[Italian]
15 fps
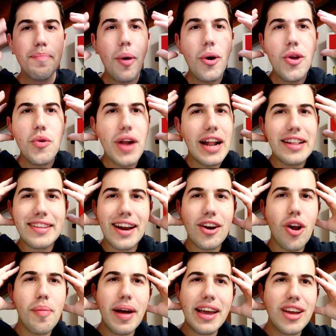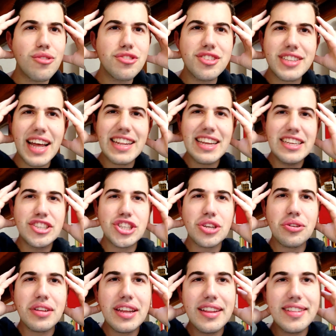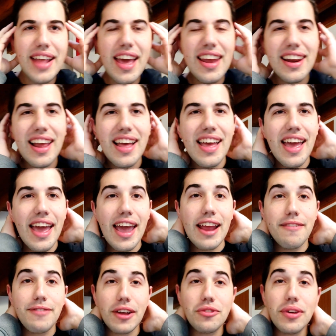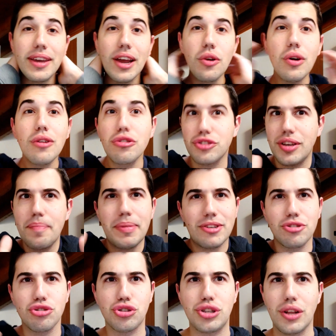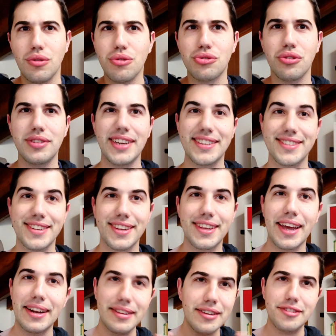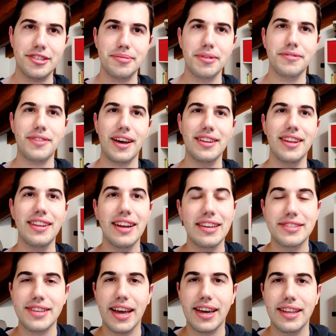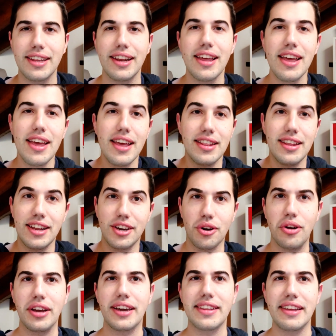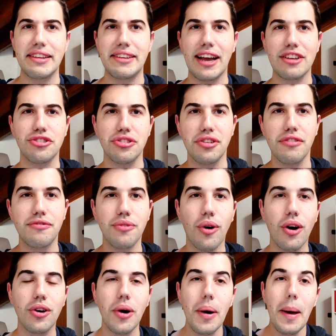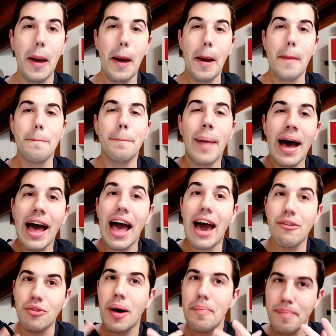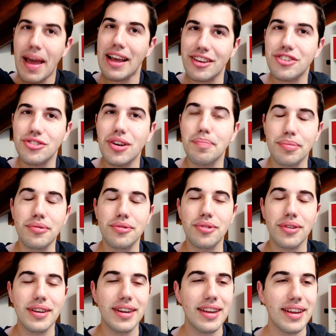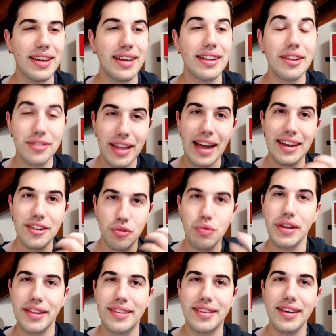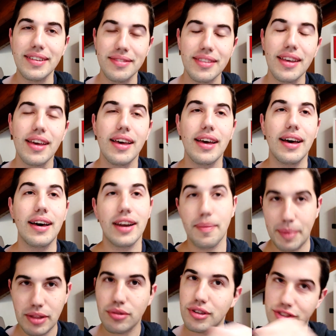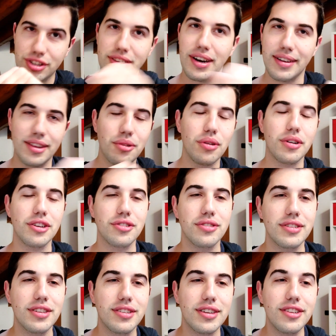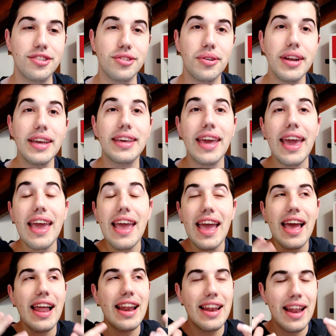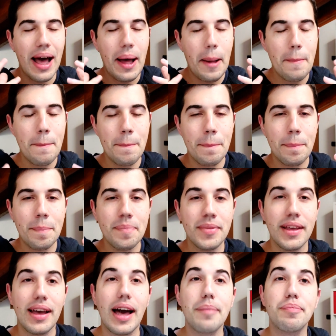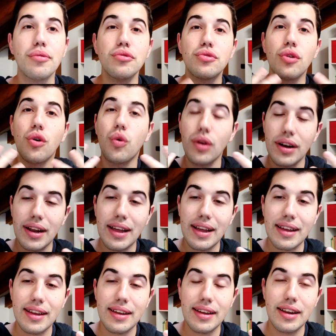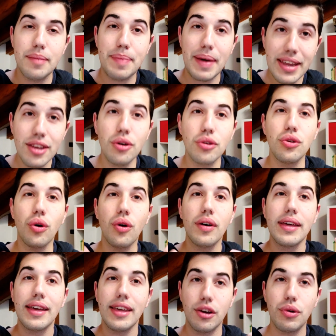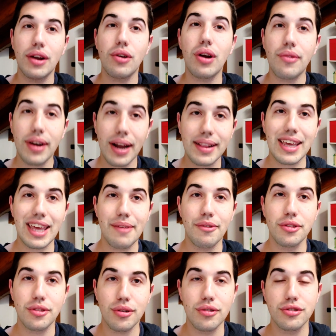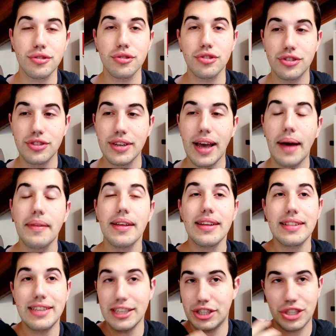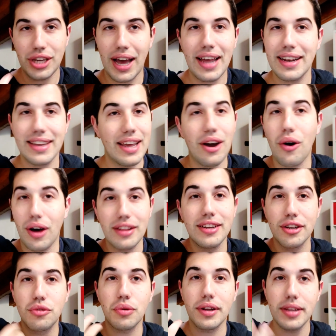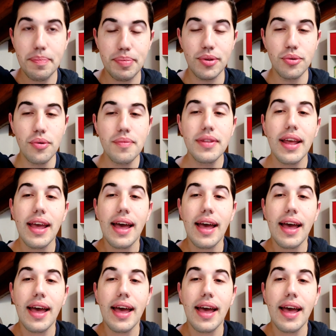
E poi un'altra roba che non sta né in cielo né in terra è il fatto che loro hanno sempre sostenuto di essere dei grandissimi fan della saga del, delle cronache del ghiaccio e del fuoco, ma hanno ammesso appunto in eh, tale tweet Uh, ripeto, leggete l'articolo qua sotto in descrizione, che la, mh, mm, appunto quel, il periodo in cui ero lavorata a Game of Thrones, ossia 10 anni o addirittura di più,